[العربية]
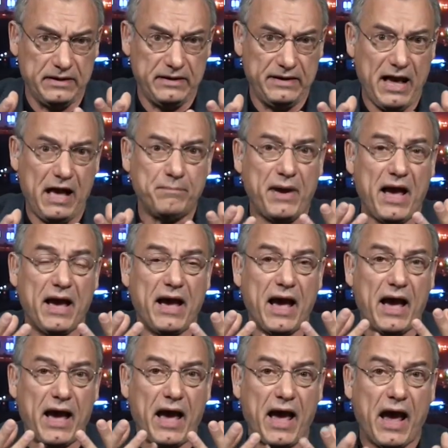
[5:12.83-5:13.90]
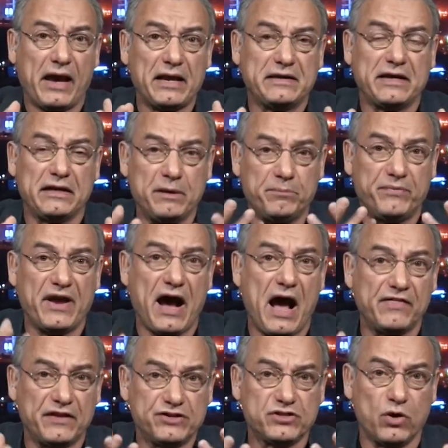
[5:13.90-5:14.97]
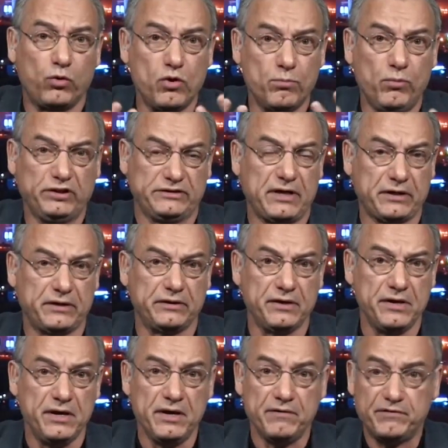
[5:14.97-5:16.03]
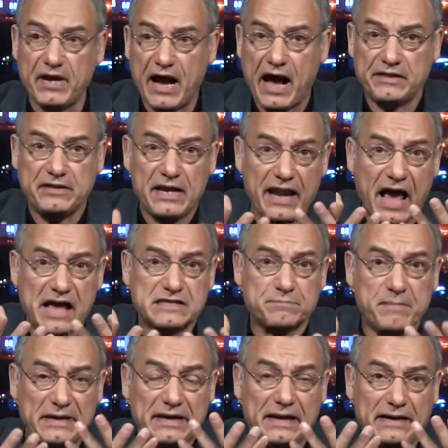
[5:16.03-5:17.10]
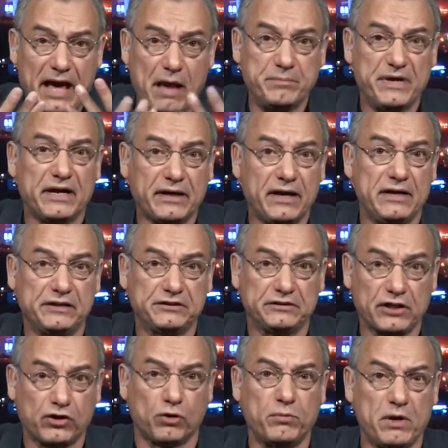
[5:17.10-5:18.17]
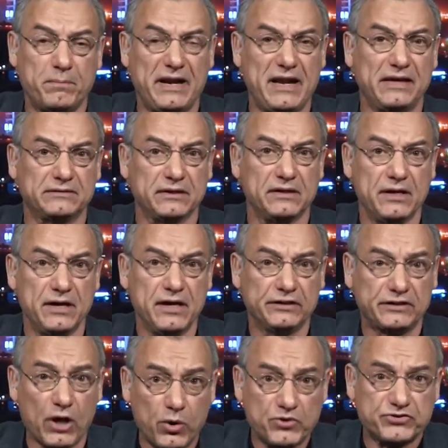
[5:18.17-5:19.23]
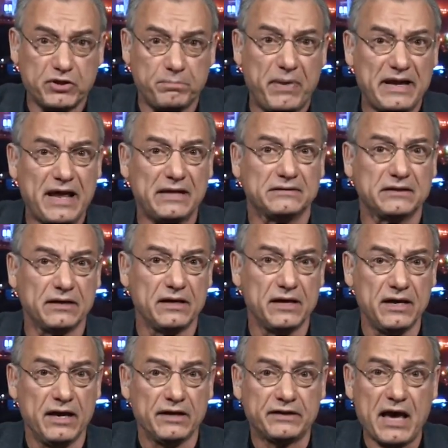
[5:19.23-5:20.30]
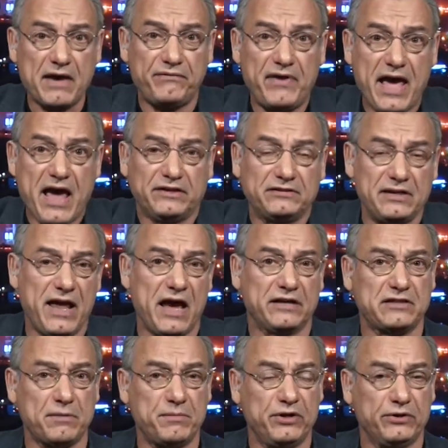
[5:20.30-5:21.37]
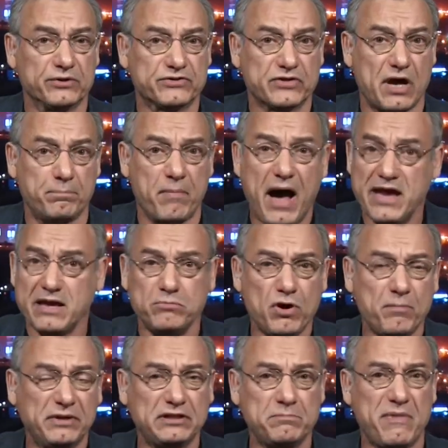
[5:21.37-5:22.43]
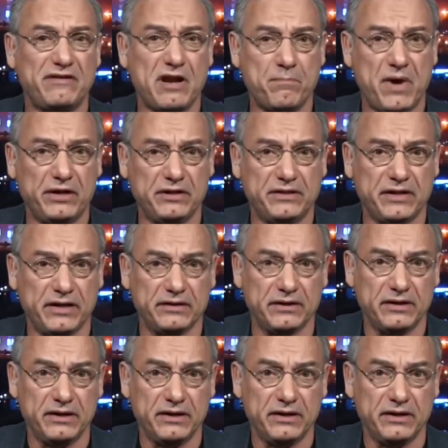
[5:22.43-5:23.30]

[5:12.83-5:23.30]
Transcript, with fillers: نعم أخي الكريم في هذا الجو المحتقن في هذه الأزمة العميقة التي تضرب البلد تهز البلد كيف لا لا يكتمل النصاب؟ ما هي مهمة البرلمان إذن؟